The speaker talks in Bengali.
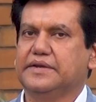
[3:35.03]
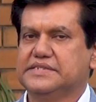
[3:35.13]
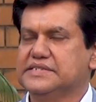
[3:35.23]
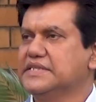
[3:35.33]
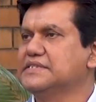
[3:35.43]

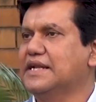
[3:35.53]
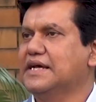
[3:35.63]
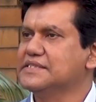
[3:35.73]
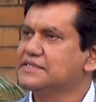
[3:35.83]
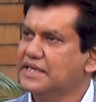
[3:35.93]
এক্সিস্টিং যারা
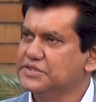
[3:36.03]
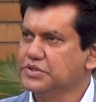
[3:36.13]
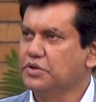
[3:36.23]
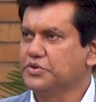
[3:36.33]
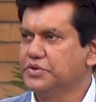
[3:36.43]
আছেন তারা
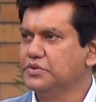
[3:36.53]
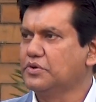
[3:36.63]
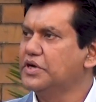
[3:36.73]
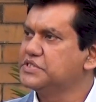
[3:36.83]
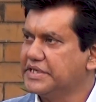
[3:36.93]
যদি কন্টিনিউ
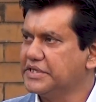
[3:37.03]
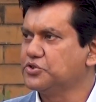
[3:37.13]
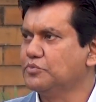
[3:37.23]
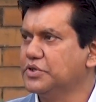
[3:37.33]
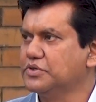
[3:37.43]
করেন
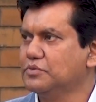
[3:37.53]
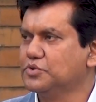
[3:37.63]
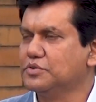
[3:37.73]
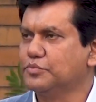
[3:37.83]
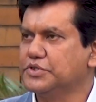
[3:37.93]
সেক্ষেত্রেও বোর্ডের
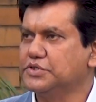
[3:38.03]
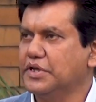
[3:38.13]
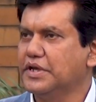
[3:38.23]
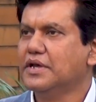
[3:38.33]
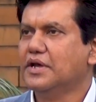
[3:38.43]
অনুমোদন প্রয়োজন
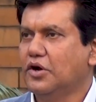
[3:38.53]
হয়